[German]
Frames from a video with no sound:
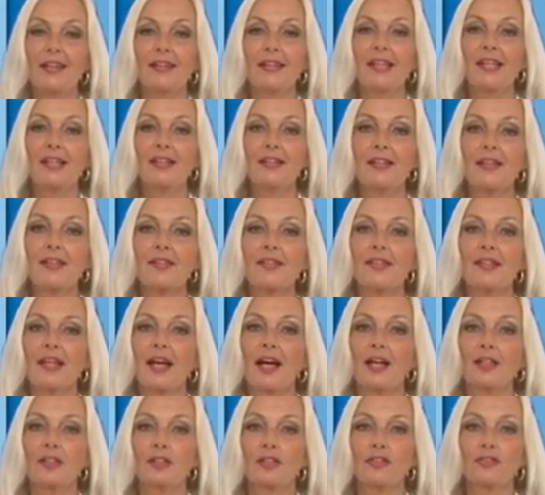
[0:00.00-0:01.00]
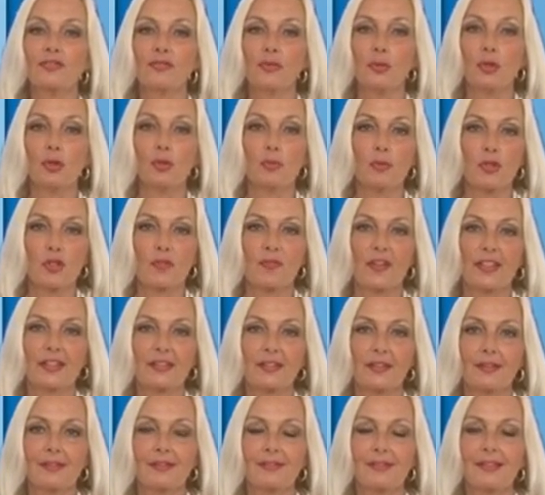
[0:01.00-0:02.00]
ging das Theaterforum
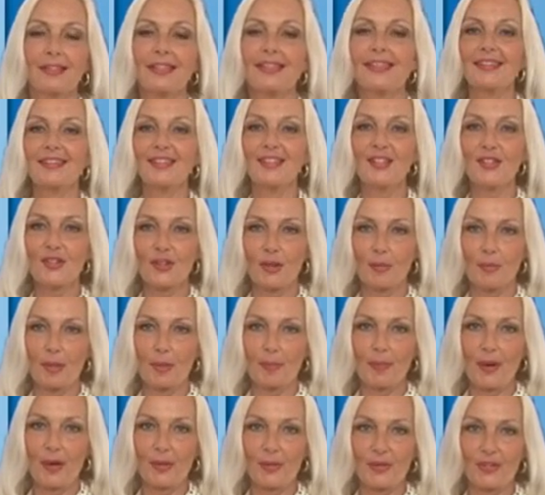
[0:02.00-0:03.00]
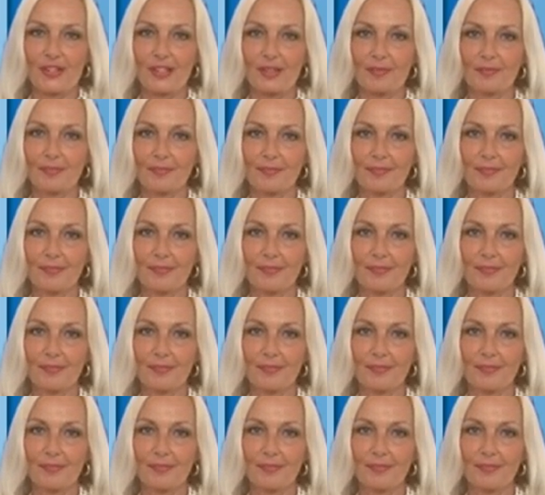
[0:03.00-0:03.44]
Schwächert in die Sommerpause.